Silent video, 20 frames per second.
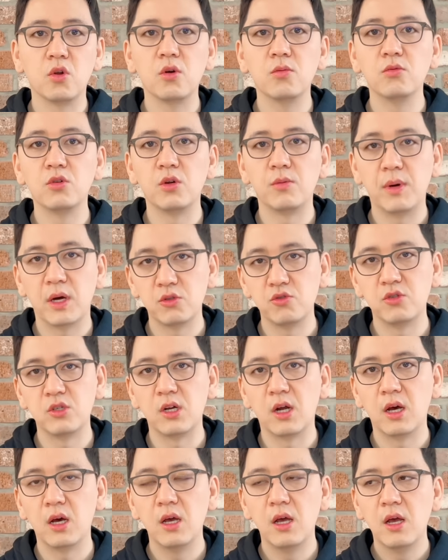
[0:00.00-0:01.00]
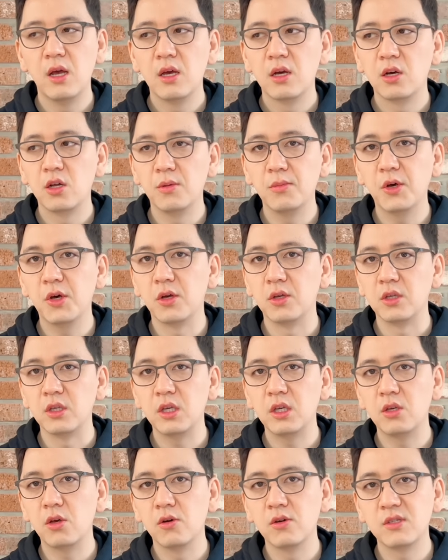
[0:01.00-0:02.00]
여러분들을 봐주시라. 그러면
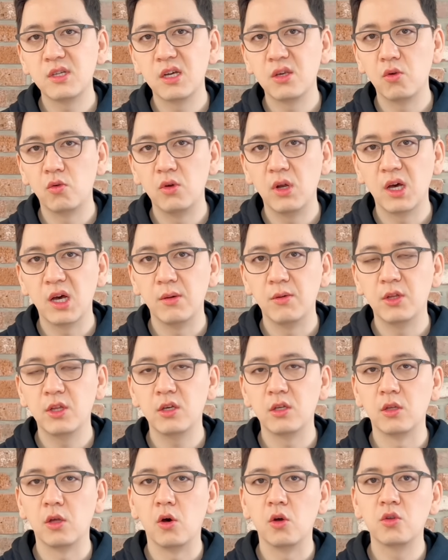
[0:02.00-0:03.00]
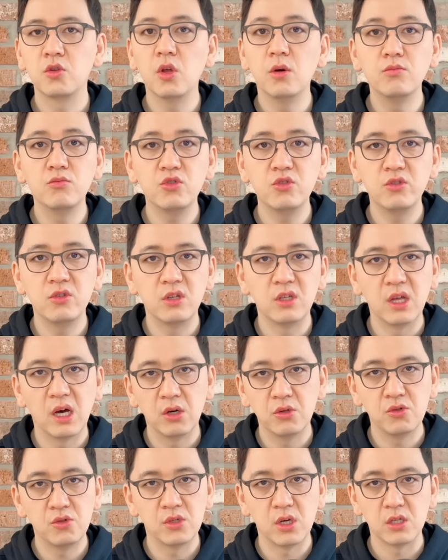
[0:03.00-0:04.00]
이 영상이 올라가면은 어떤 분들이
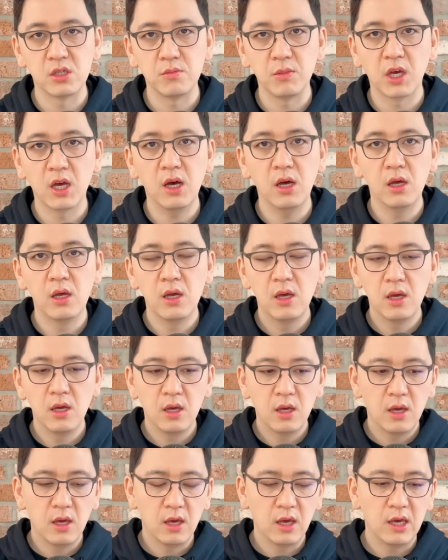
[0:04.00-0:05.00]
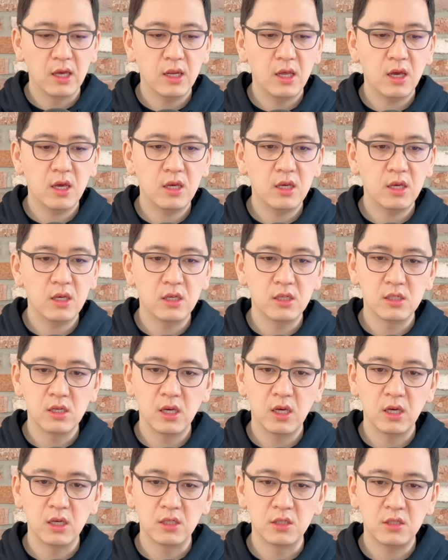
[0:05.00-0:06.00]
나오는지 아십니까? LA
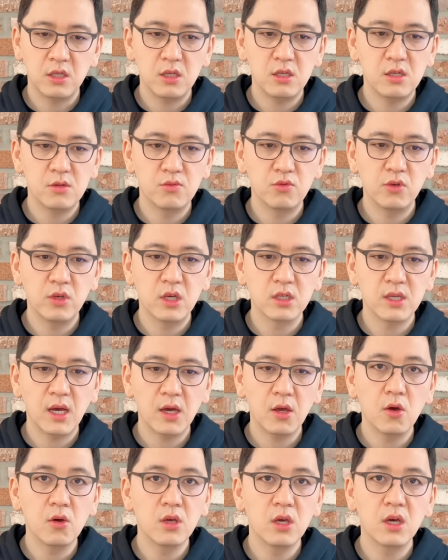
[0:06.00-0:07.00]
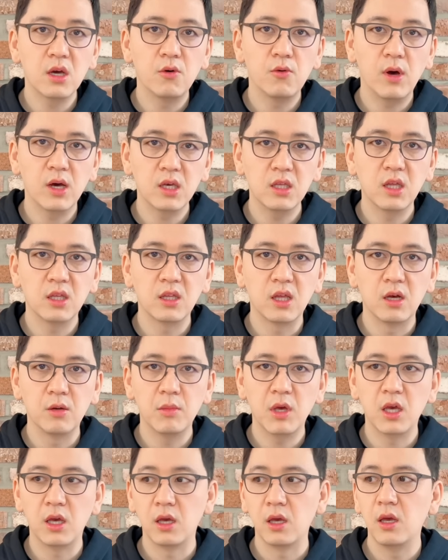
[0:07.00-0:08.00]
이제 CGV의 상영 기간 확인한
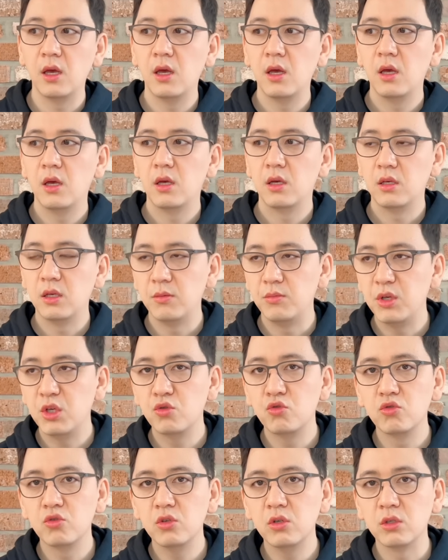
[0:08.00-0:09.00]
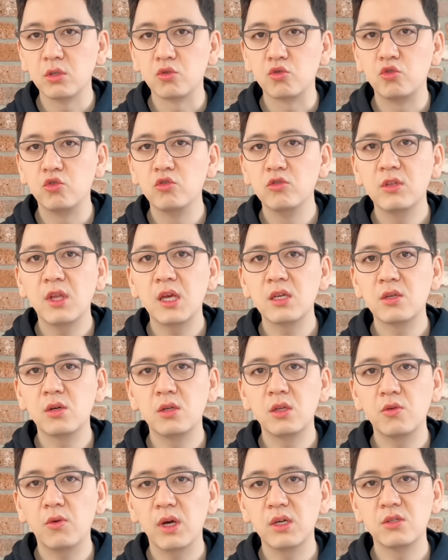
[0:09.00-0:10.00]
다음에 이 미국은
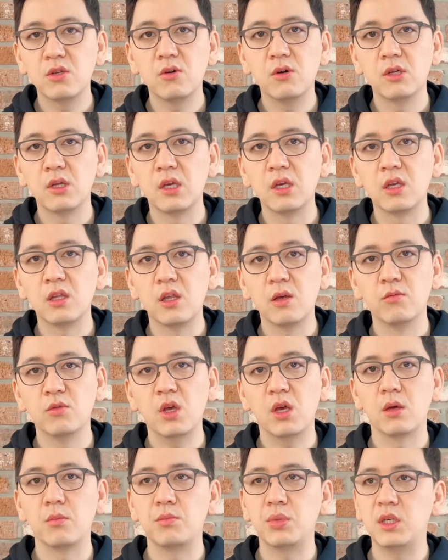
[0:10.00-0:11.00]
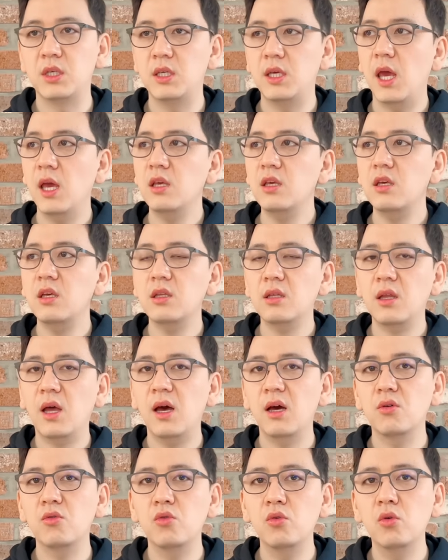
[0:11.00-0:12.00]
국내선이 활성화되어 있기 때문에 비행기
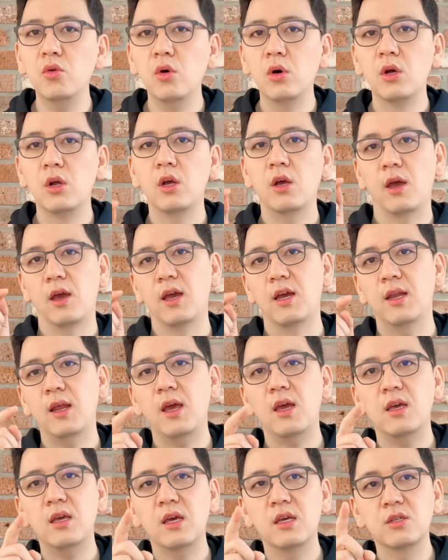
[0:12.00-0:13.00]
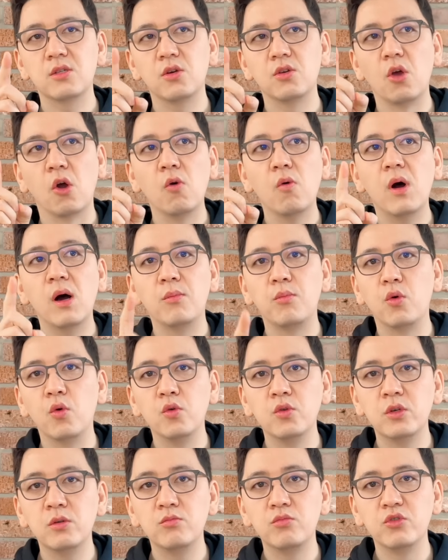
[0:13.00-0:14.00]
타고 LA에서 영화
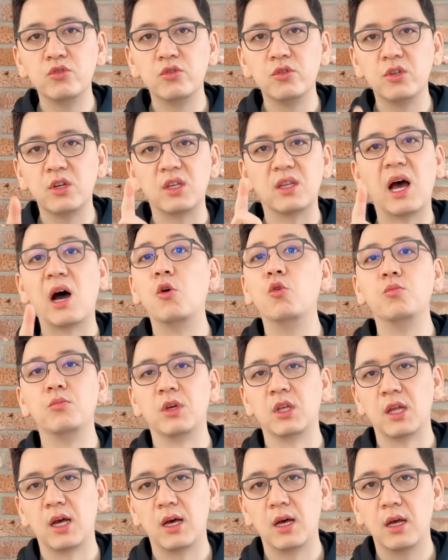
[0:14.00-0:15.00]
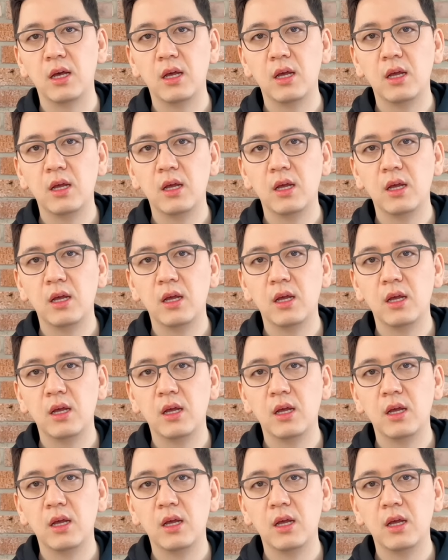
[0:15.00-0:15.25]
보는 분들이 나옵니다.